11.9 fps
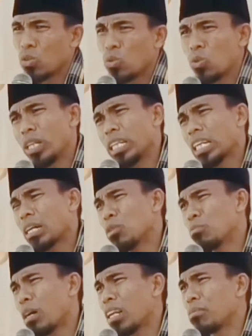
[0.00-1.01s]
kulen ka
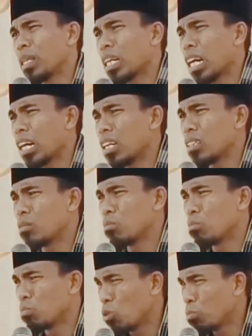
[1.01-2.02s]
bun malam nika
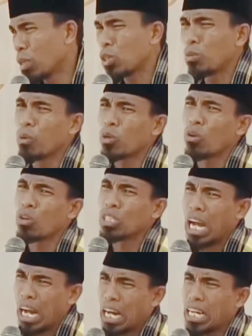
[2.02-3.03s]
mun metum pokol
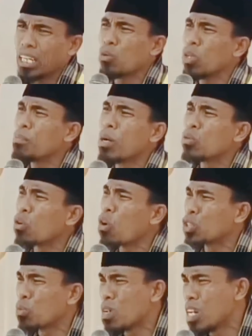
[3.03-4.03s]
sangat dia hula baru kol
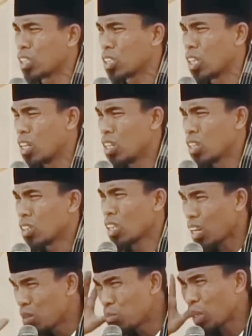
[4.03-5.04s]
sebelas
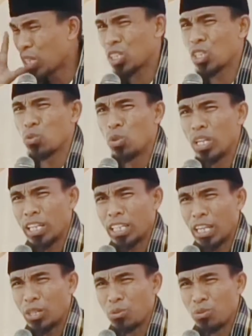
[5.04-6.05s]
tak lu ngit hula ni
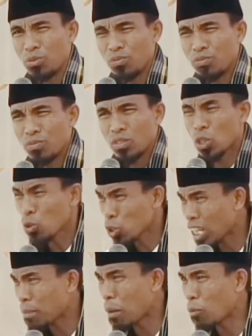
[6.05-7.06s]
ketedung
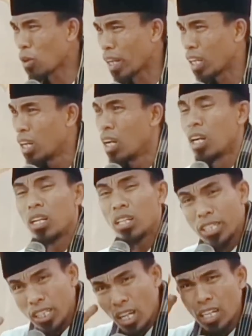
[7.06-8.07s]
terus napa boleh
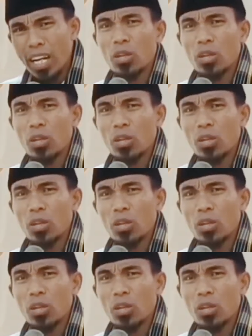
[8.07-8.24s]
dece kekik